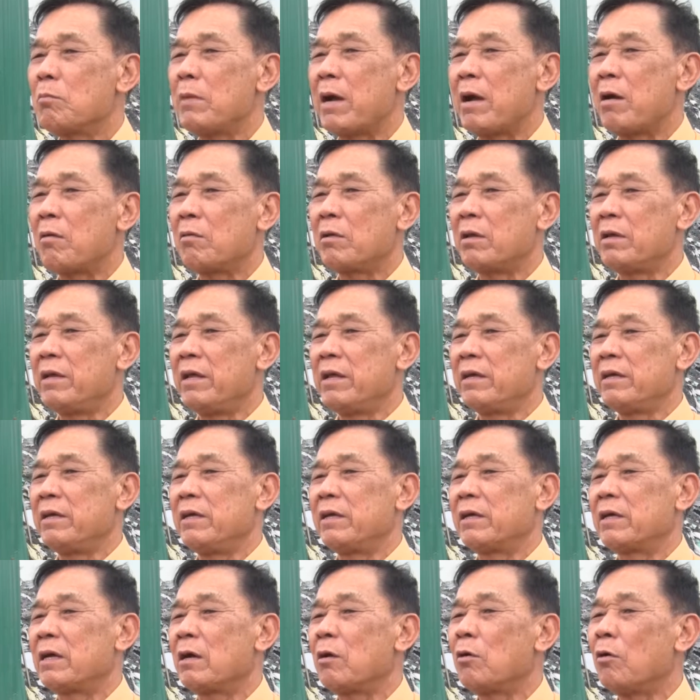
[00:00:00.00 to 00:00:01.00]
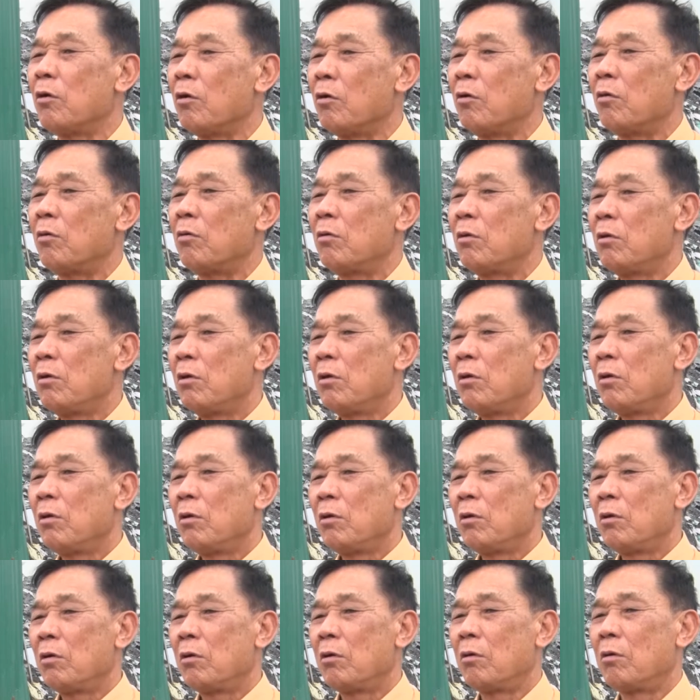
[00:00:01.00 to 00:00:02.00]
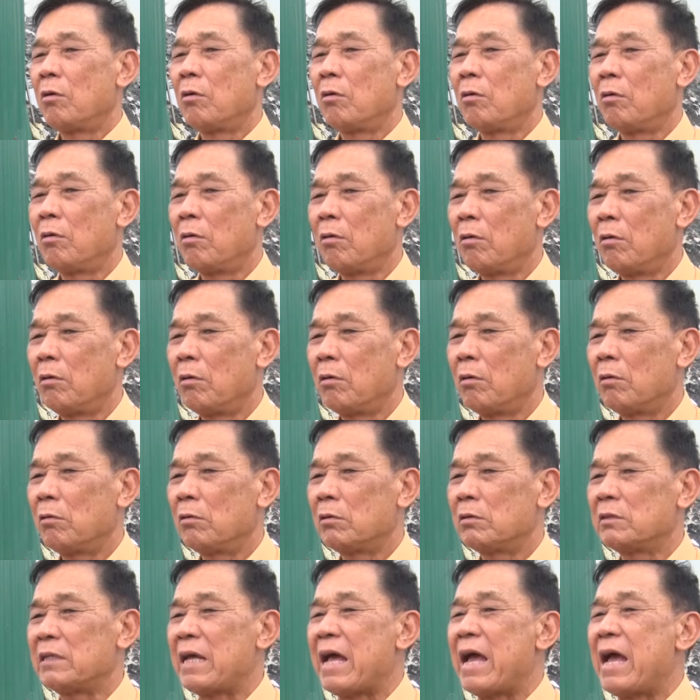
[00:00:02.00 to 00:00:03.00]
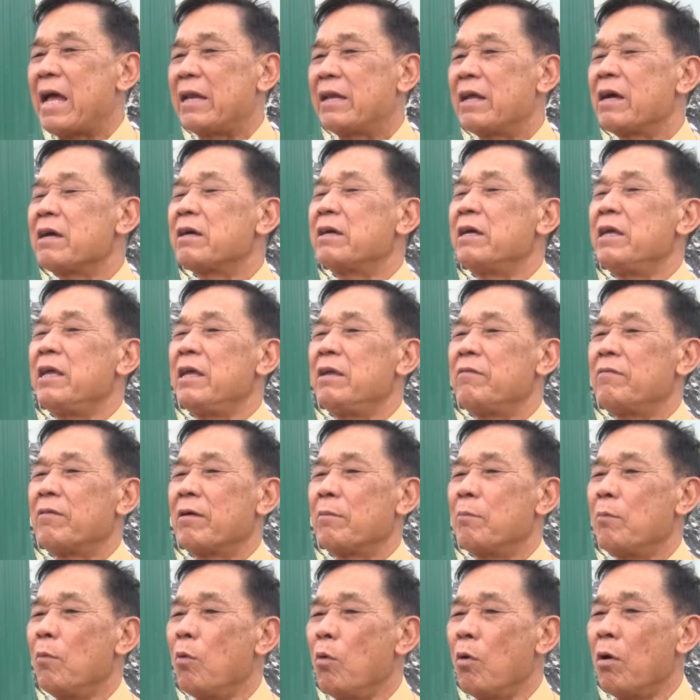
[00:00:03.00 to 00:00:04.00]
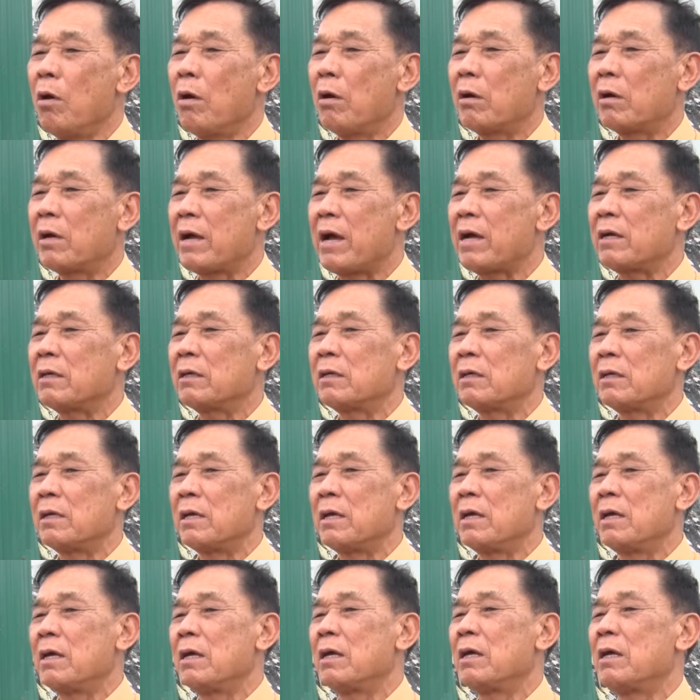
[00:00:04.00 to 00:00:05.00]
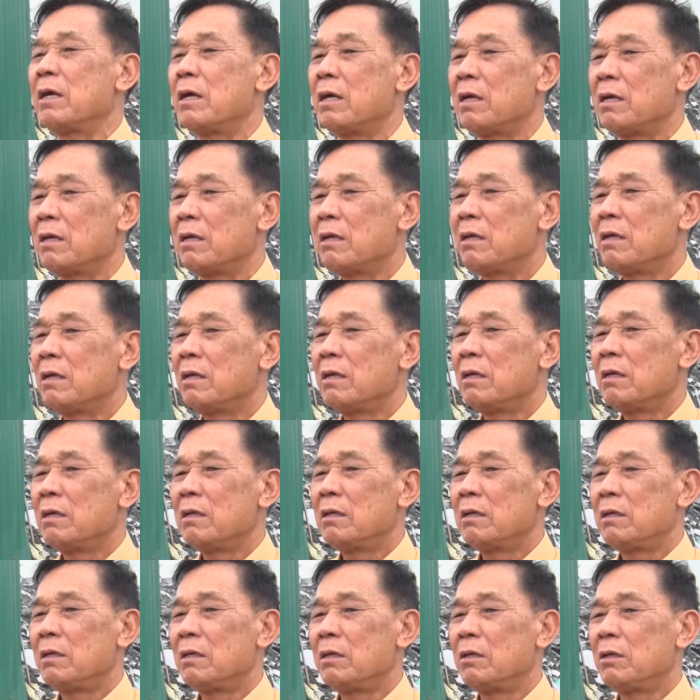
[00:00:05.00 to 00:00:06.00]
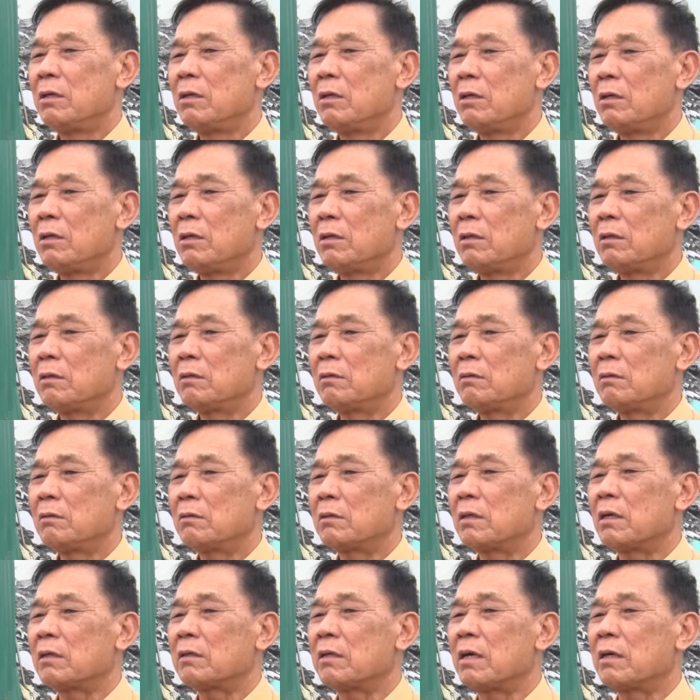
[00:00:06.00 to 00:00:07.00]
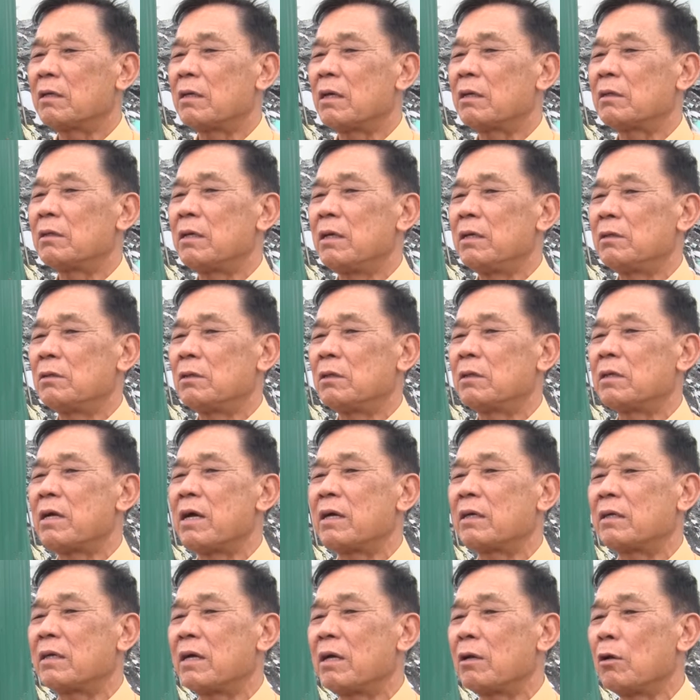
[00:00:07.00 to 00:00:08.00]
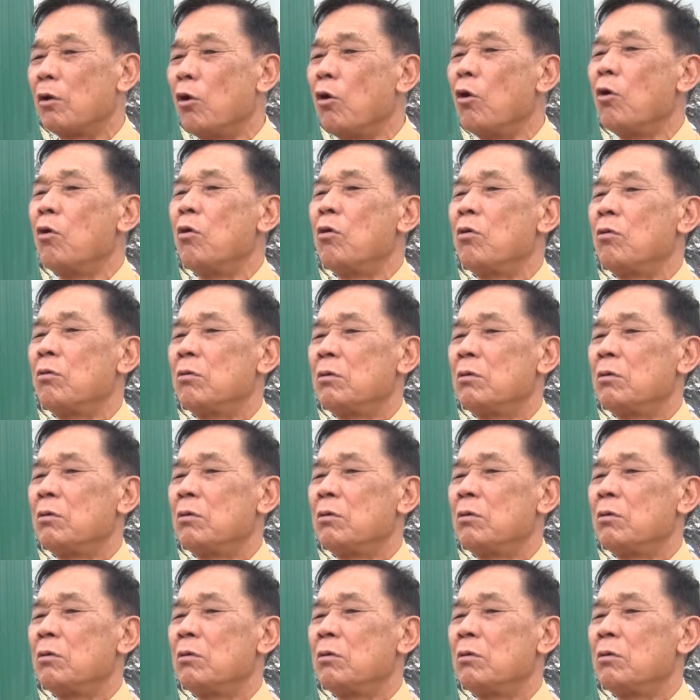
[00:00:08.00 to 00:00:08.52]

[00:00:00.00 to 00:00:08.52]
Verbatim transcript: báo là đề nghị các hộ uh, ra đăng ký và mua các uh, các các các định các các lô